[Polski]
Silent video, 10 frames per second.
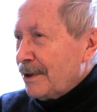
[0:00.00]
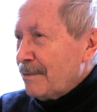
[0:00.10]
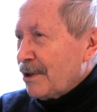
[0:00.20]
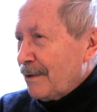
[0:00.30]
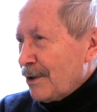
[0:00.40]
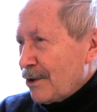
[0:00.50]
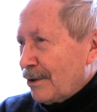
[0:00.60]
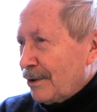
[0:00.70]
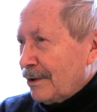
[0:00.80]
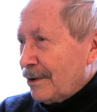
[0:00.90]
i
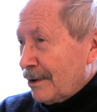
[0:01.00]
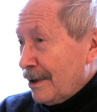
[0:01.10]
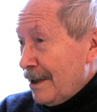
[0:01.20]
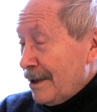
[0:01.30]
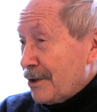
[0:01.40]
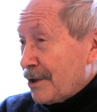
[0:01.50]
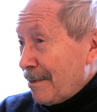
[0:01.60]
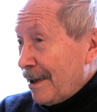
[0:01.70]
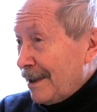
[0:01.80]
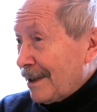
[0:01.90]
przewieziono do
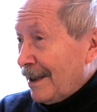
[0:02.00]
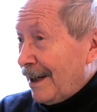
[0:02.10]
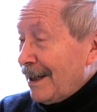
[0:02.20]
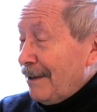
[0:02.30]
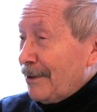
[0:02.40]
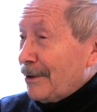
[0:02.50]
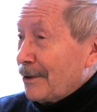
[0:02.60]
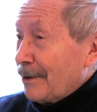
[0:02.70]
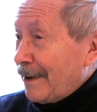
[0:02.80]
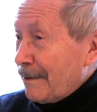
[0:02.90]
Strzemielinka, a ja
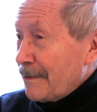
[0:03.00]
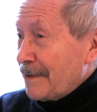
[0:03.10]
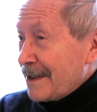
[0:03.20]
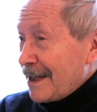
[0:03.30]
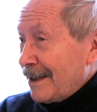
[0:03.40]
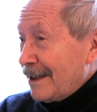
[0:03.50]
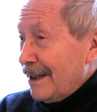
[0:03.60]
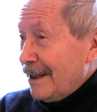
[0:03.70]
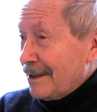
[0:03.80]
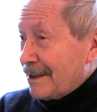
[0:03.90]
wylądowałem w celi
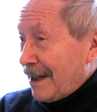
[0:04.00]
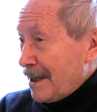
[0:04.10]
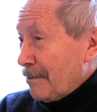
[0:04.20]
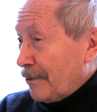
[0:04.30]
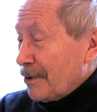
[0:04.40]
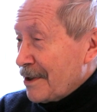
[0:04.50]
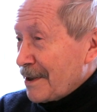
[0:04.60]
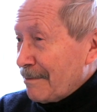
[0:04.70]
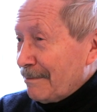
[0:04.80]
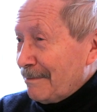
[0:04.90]
z Heniem Wójcem